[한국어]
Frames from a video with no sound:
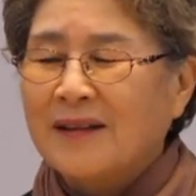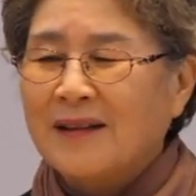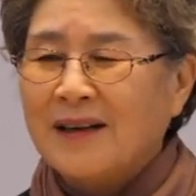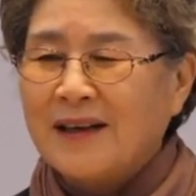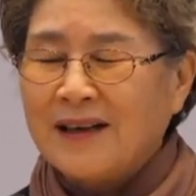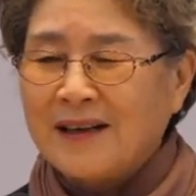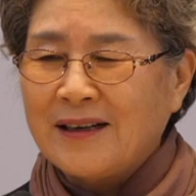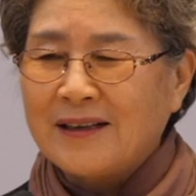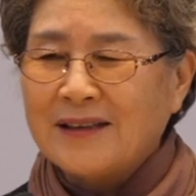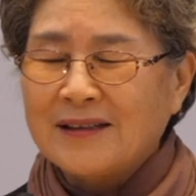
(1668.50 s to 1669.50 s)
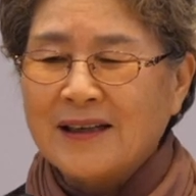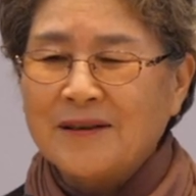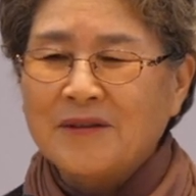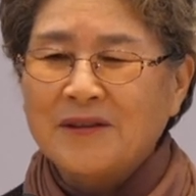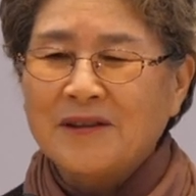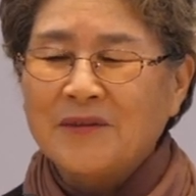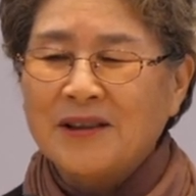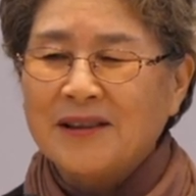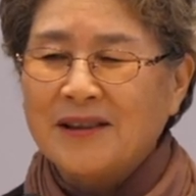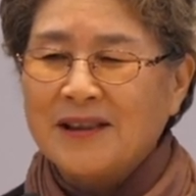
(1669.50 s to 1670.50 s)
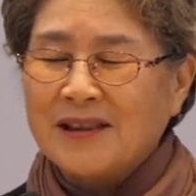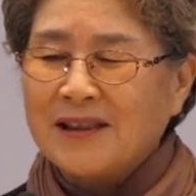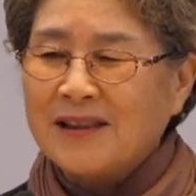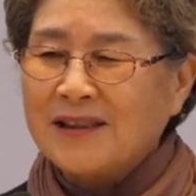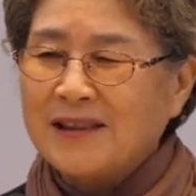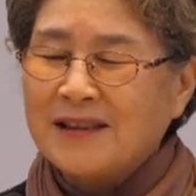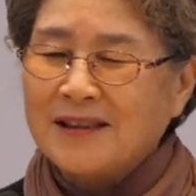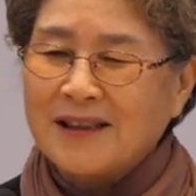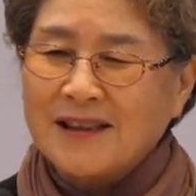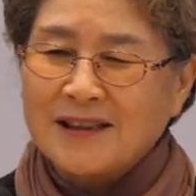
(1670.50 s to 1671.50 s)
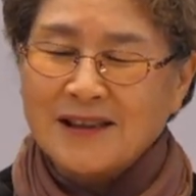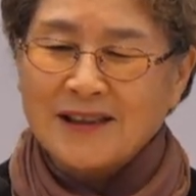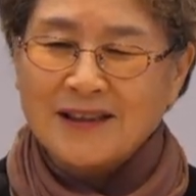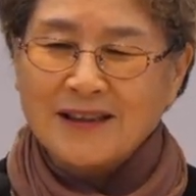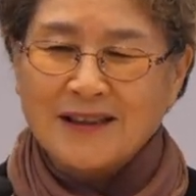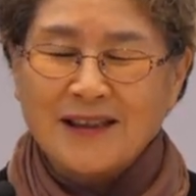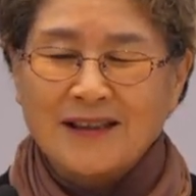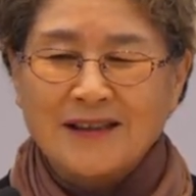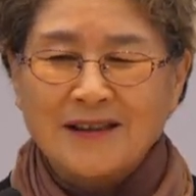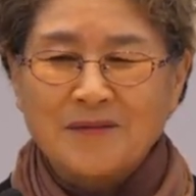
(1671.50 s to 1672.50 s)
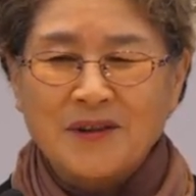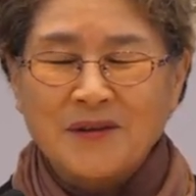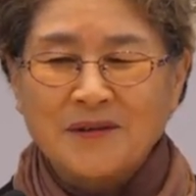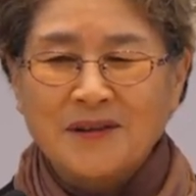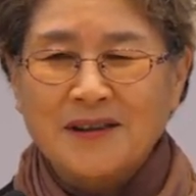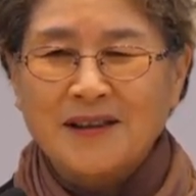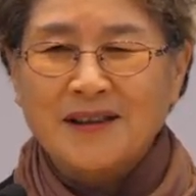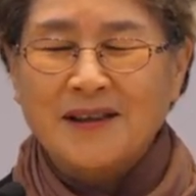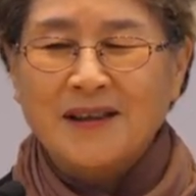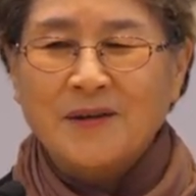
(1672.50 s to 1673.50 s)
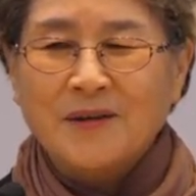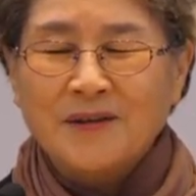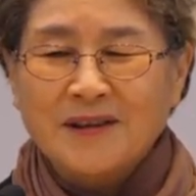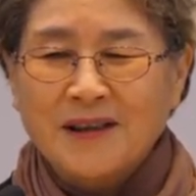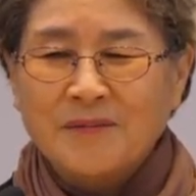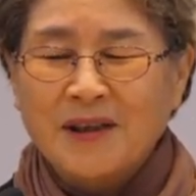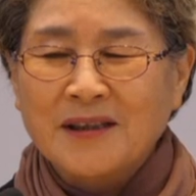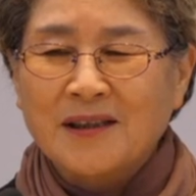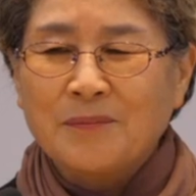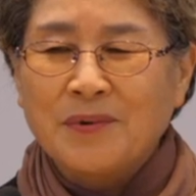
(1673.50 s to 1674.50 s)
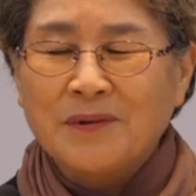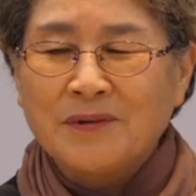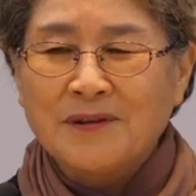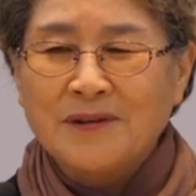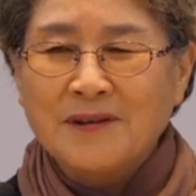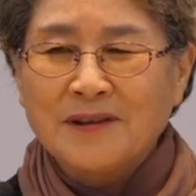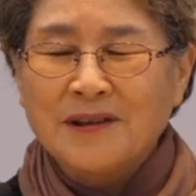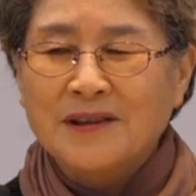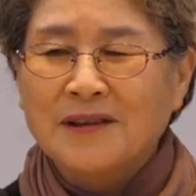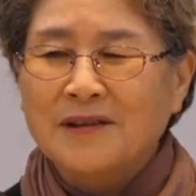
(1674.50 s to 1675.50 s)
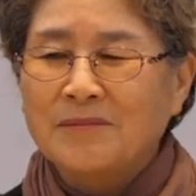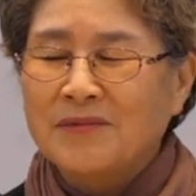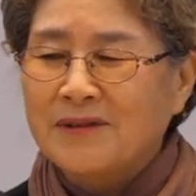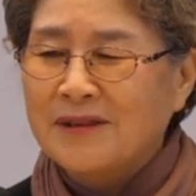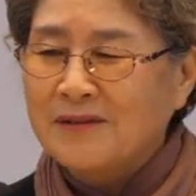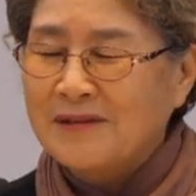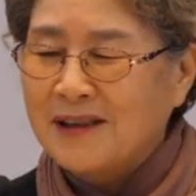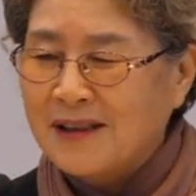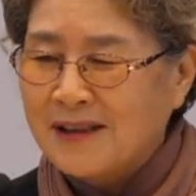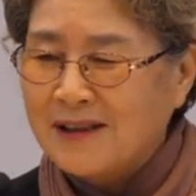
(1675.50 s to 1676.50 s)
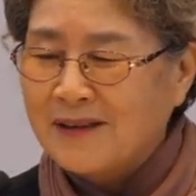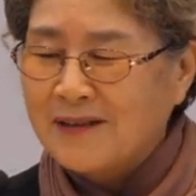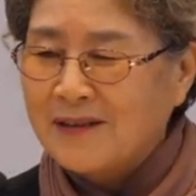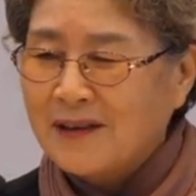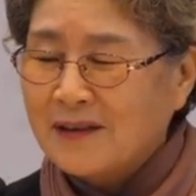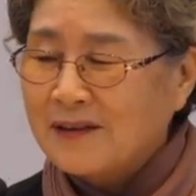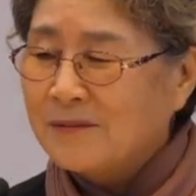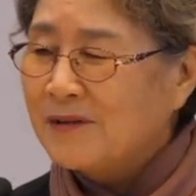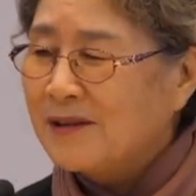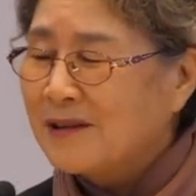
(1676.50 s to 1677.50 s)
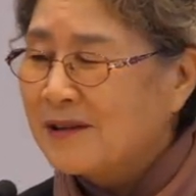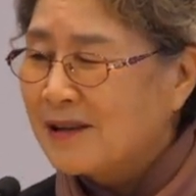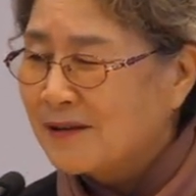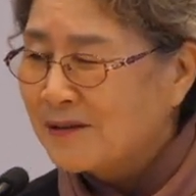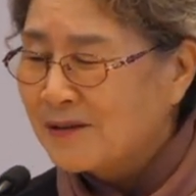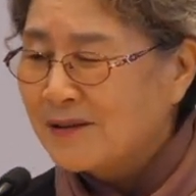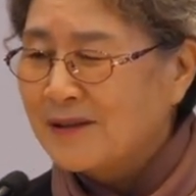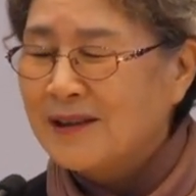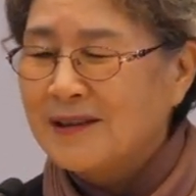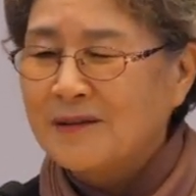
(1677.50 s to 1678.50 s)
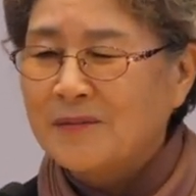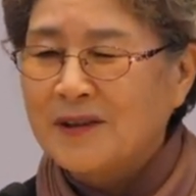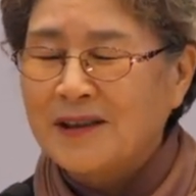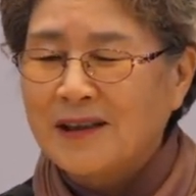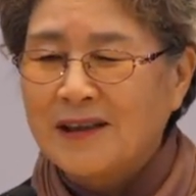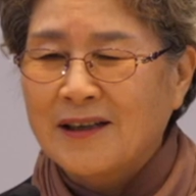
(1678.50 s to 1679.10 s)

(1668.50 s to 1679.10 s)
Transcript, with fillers: 아, 이 사모님이 이 지역에 자기가 다니는 미용실에 올 때마다 복을 끼치는 분이구나. 그분들은 장로교인이랍니다.